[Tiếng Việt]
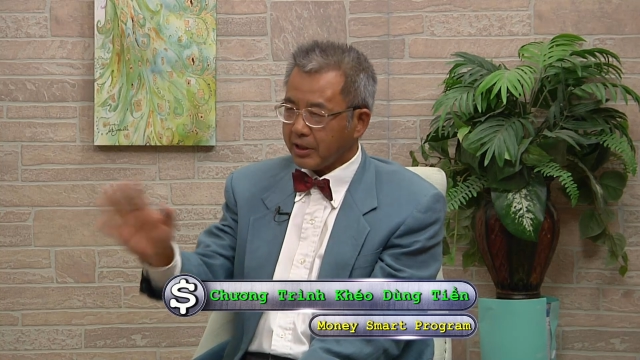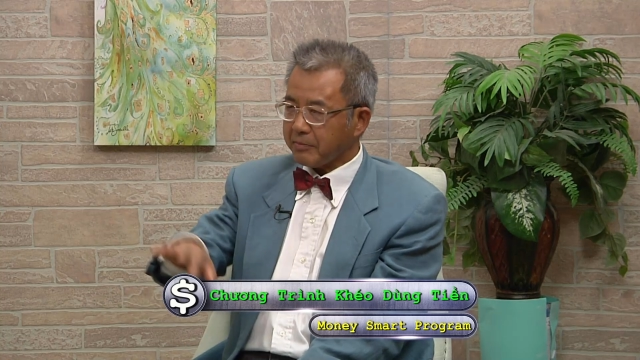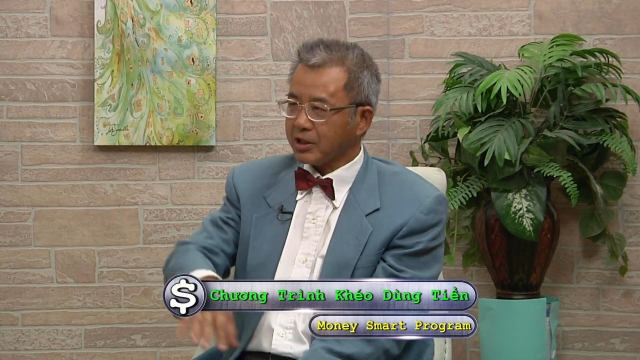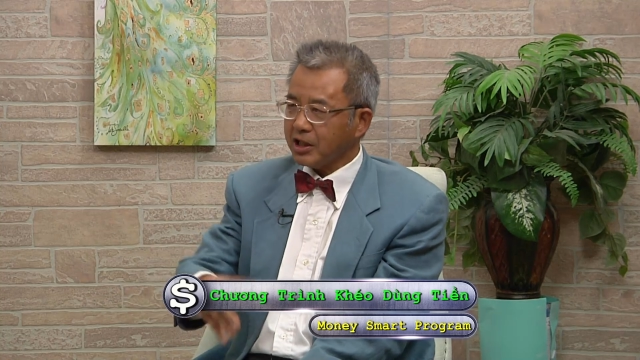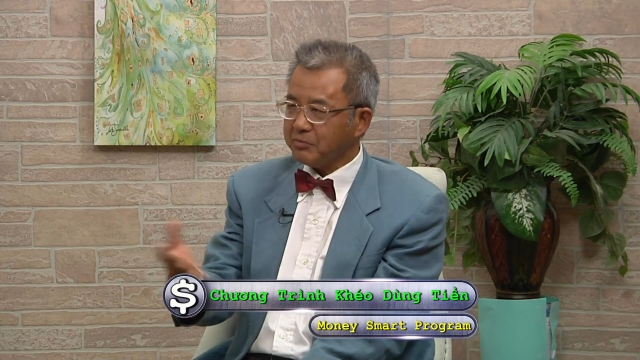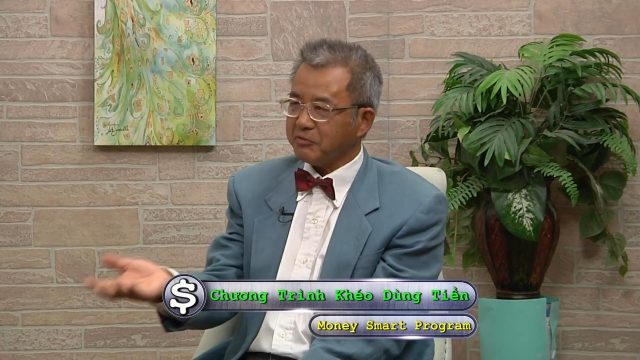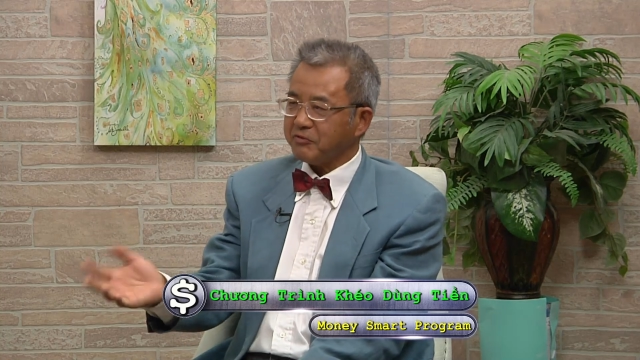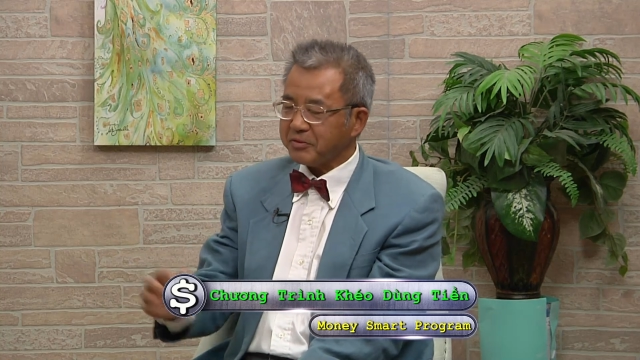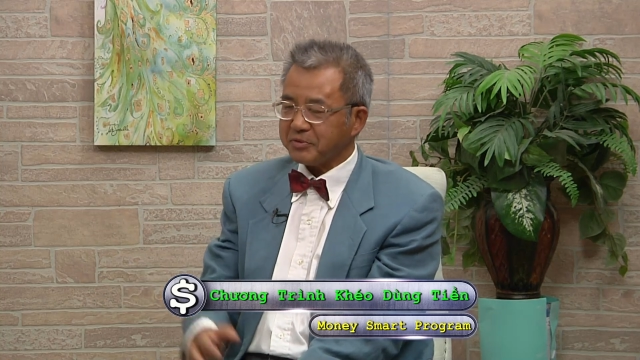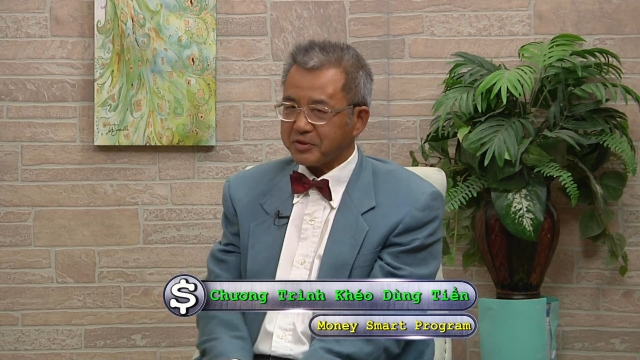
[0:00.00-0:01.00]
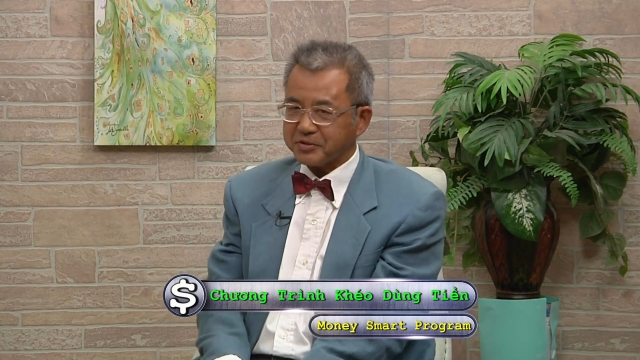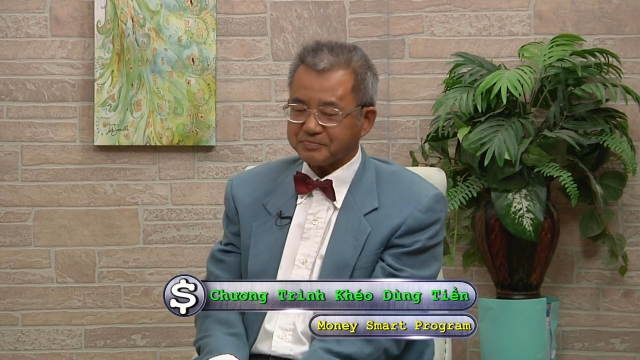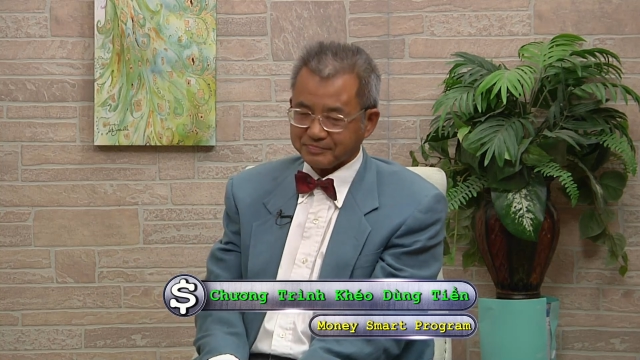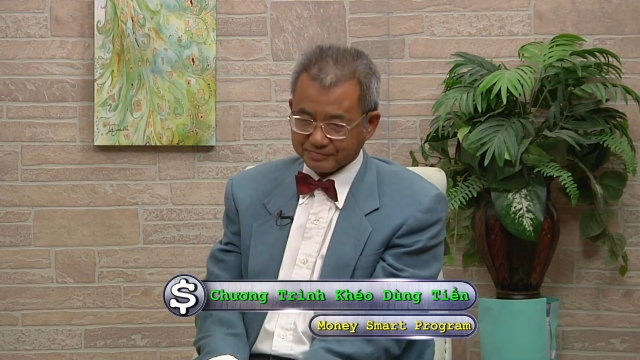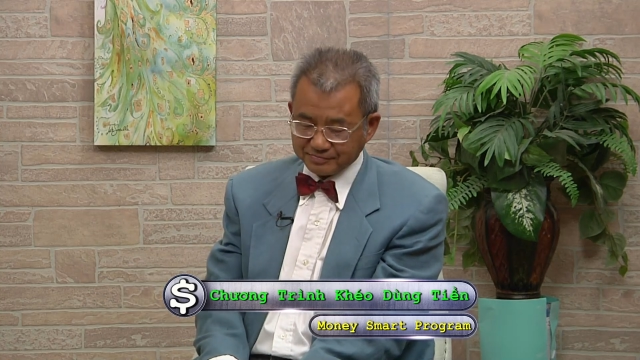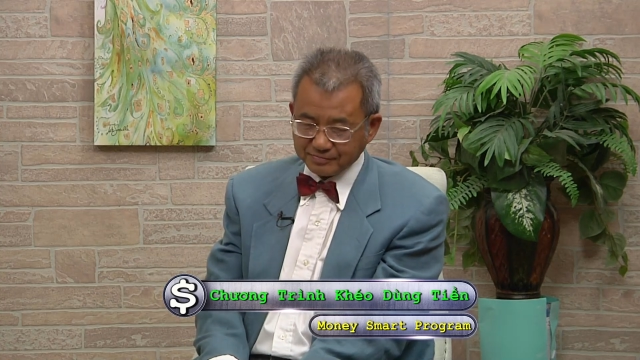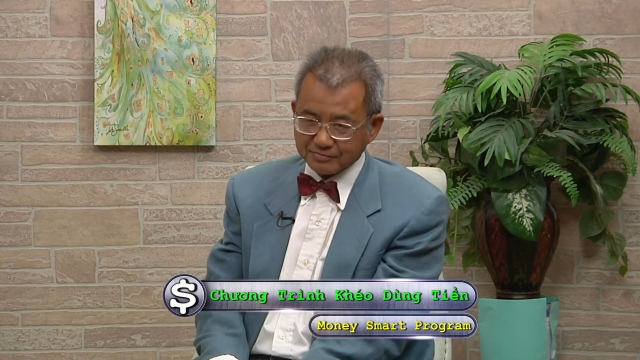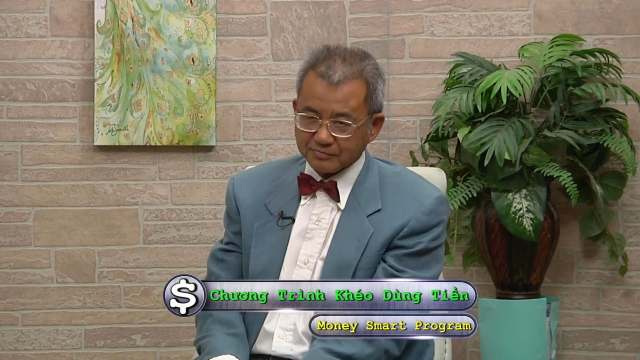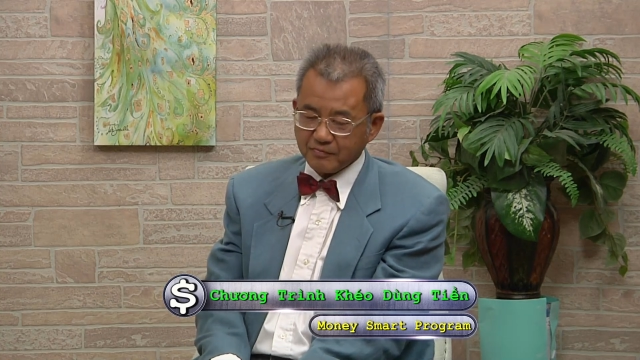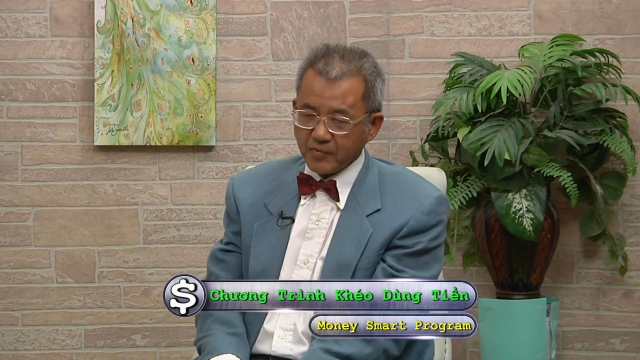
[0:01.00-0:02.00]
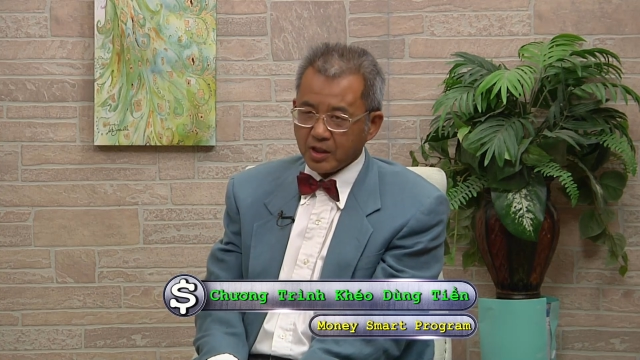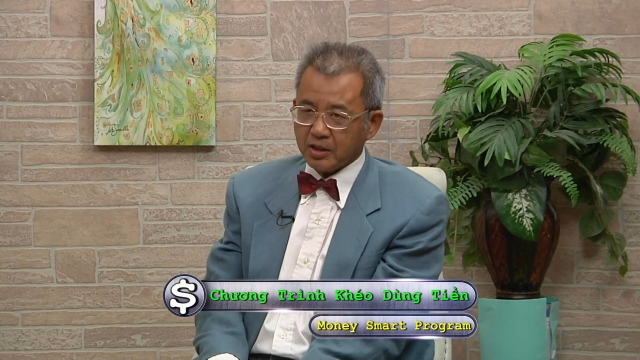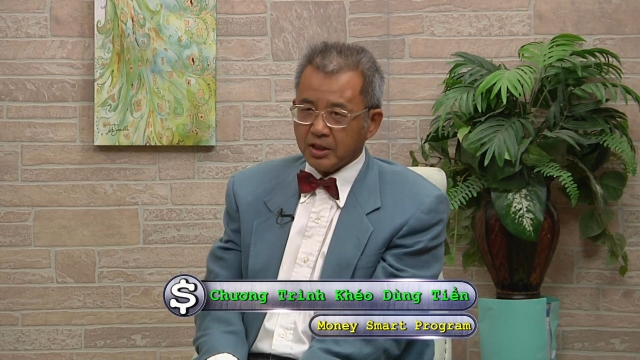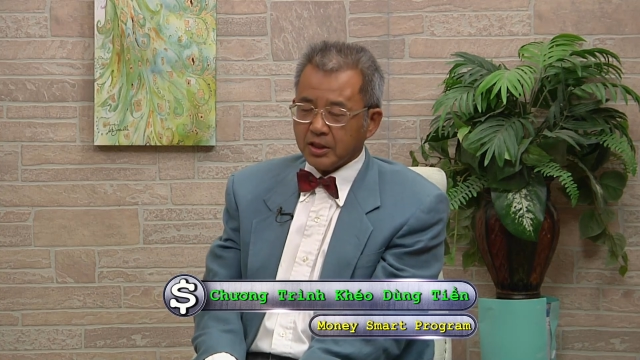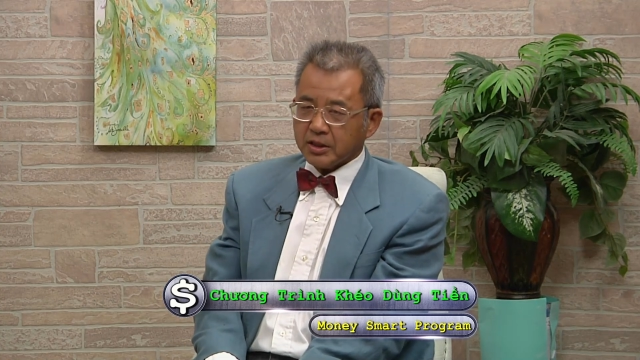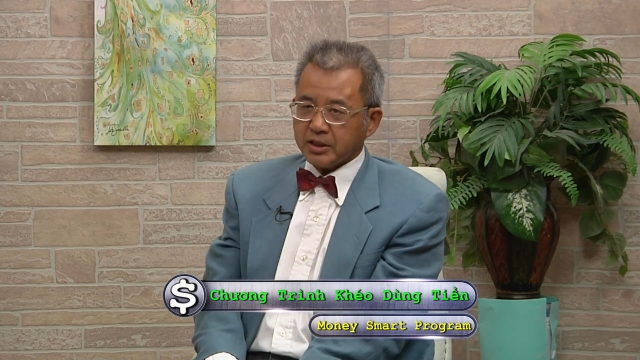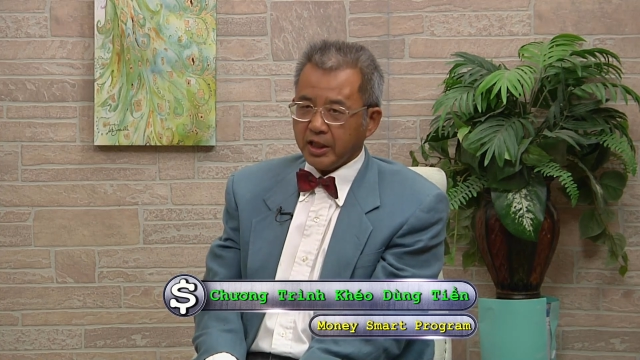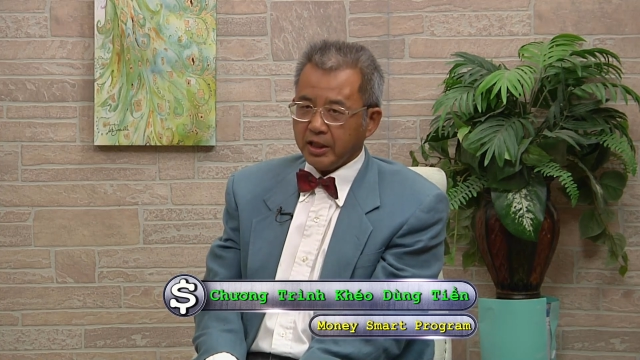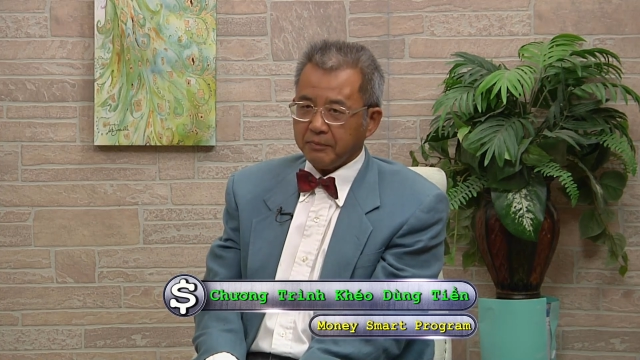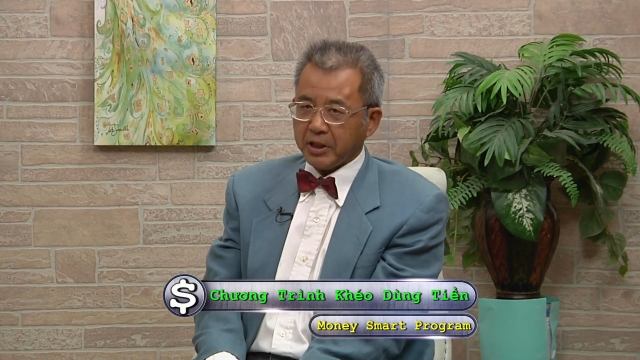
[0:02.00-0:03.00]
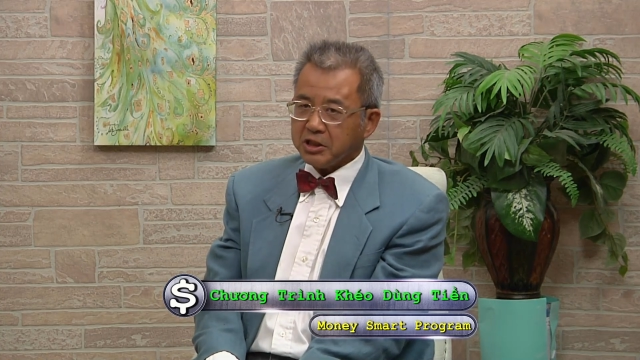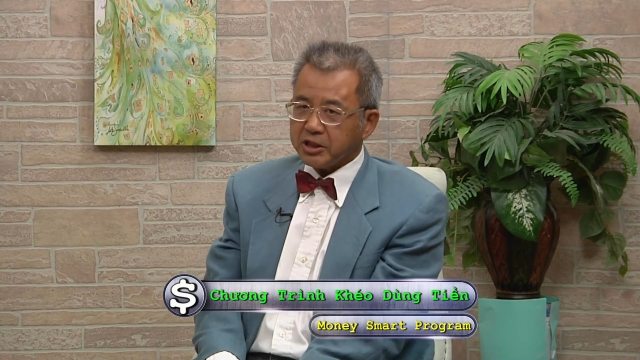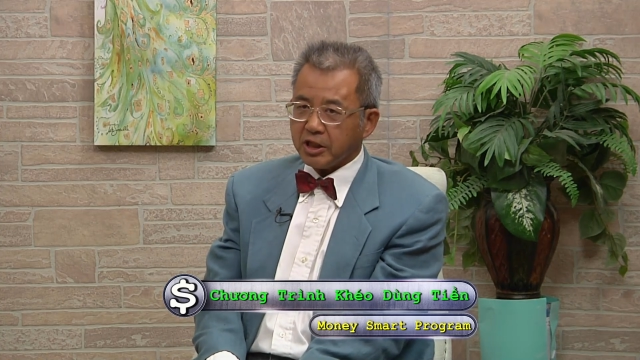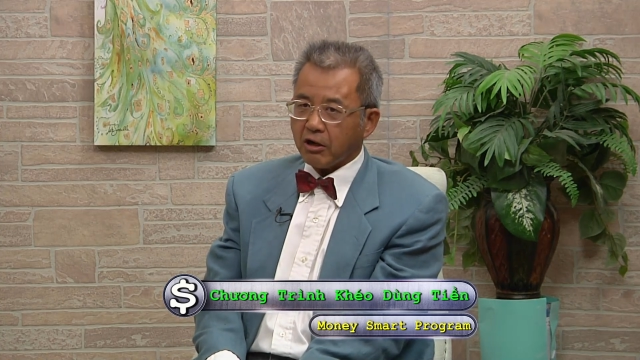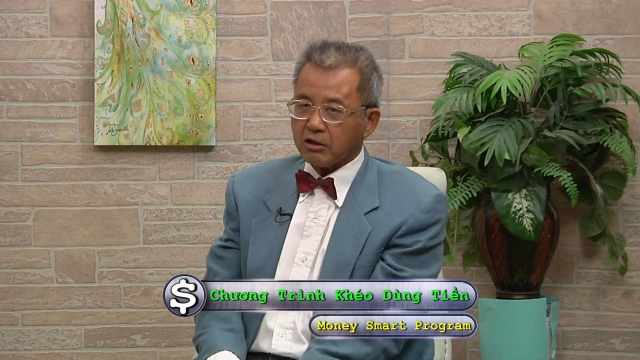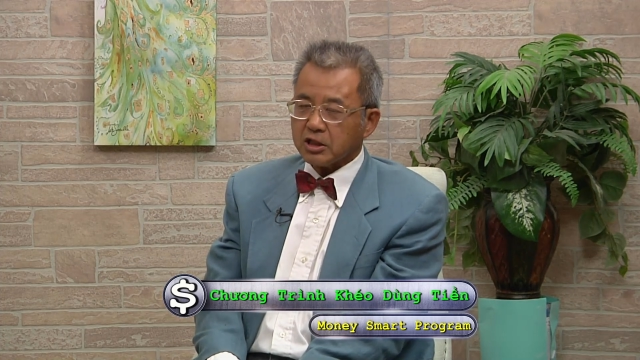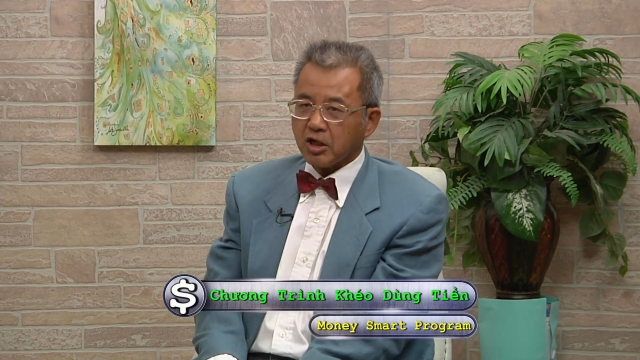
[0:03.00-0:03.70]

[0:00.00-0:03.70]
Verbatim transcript: hamburger mình flip vậy thôi yeah. Dạ thì mấy người đó thì